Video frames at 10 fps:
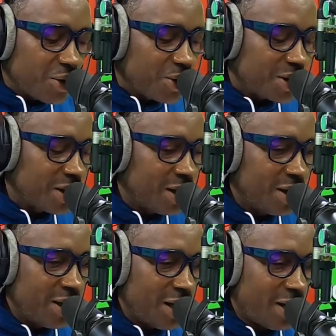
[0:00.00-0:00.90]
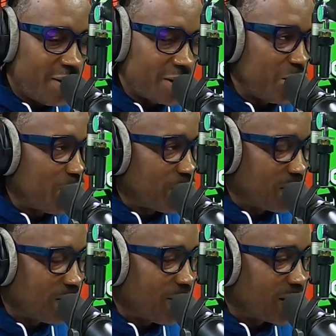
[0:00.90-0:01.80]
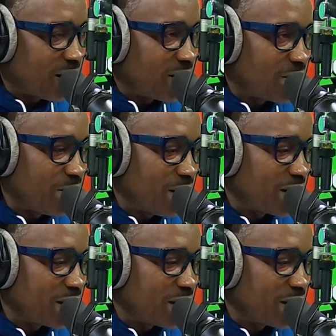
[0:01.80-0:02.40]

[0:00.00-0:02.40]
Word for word: Ruth avec nous ce matin sur les